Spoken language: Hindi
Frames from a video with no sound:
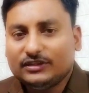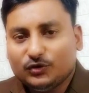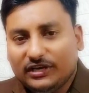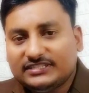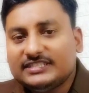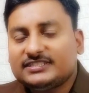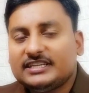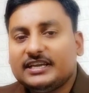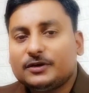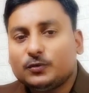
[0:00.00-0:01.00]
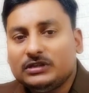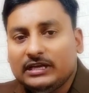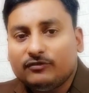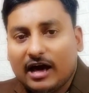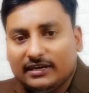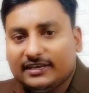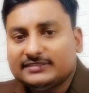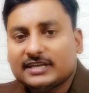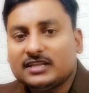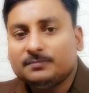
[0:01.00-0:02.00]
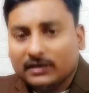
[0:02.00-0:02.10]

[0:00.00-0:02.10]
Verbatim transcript: तो इस स्टेयर को दीवाल के साथ